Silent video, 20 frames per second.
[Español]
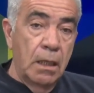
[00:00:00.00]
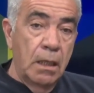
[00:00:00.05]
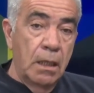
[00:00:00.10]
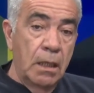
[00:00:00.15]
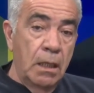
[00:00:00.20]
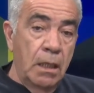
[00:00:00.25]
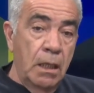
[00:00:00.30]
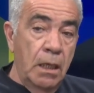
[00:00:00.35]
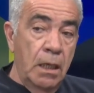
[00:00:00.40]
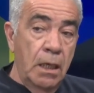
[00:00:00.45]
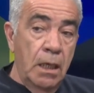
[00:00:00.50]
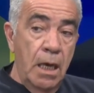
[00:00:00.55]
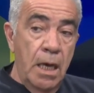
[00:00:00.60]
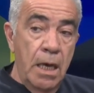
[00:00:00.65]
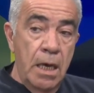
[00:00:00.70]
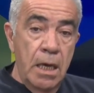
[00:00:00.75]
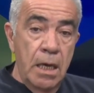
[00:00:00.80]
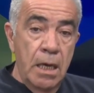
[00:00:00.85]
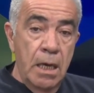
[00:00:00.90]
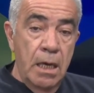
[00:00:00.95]
y
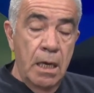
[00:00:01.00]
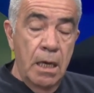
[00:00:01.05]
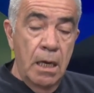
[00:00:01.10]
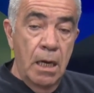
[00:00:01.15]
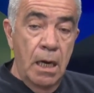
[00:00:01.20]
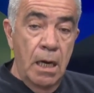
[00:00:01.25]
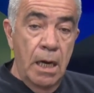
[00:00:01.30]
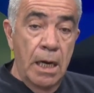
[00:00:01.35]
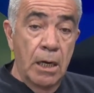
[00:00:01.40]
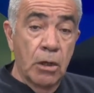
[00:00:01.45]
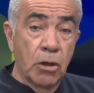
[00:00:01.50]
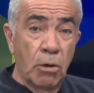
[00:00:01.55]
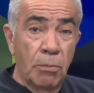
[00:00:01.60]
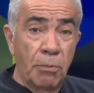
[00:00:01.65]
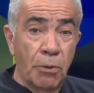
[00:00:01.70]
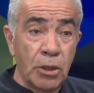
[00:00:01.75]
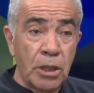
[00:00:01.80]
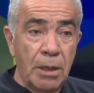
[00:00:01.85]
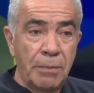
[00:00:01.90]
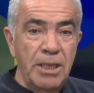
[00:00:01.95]
eh, en el
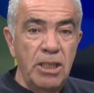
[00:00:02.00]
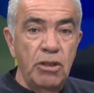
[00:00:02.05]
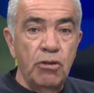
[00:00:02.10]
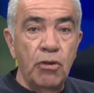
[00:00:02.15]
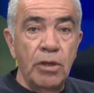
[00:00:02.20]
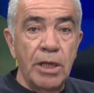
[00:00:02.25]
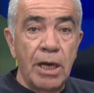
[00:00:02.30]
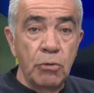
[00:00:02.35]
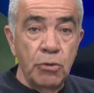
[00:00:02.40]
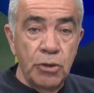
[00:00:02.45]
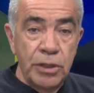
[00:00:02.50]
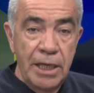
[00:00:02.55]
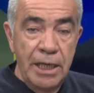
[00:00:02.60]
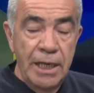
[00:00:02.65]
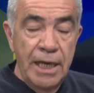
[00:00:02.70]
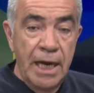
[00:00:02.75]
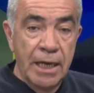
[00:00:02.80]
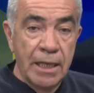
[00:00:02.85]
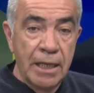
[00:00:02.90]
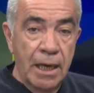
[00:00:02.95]
comportamiento de
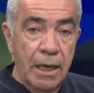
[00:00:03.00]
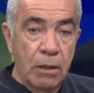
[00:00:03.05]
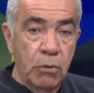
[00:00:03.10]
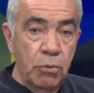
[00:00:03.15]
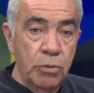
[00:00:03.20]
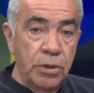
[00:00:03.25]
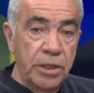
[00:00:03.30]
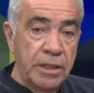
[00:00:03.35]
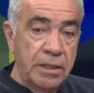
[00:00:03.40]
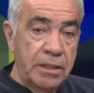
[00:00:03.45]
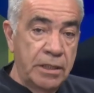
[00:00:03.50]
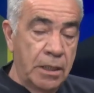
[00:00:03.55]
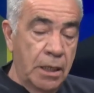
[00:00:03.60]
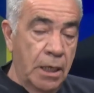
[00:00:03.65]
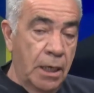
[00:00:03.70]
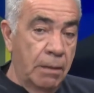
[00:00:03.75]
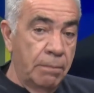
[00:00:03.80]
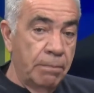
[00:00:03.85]
auxiliar de la justicia.